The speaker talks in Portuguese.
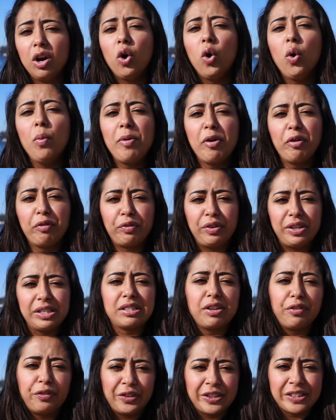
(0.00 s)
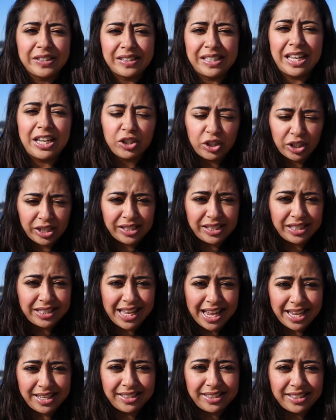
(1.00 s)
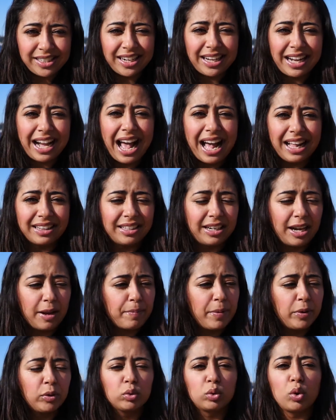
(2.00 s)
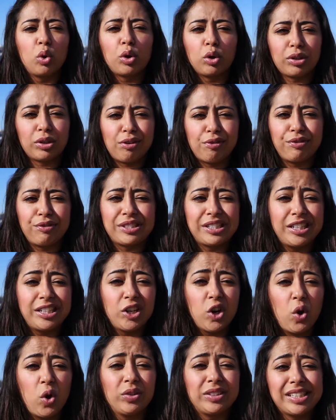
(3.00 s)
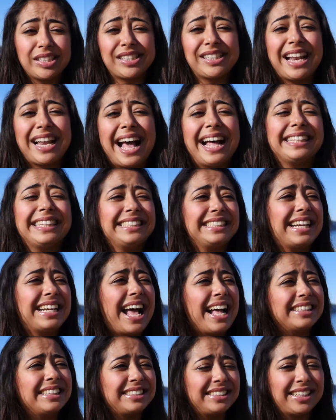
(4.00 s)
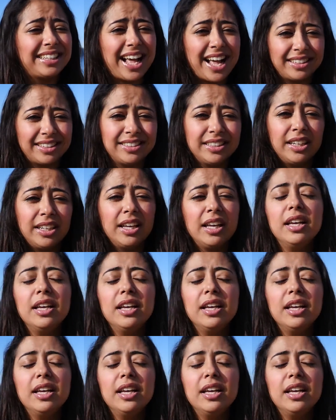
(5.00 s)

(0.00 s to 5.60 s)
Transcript: o meu visa francês de residência, nada, nem perguntou o que eu estava fazendo em Londres, nada, nada, nada.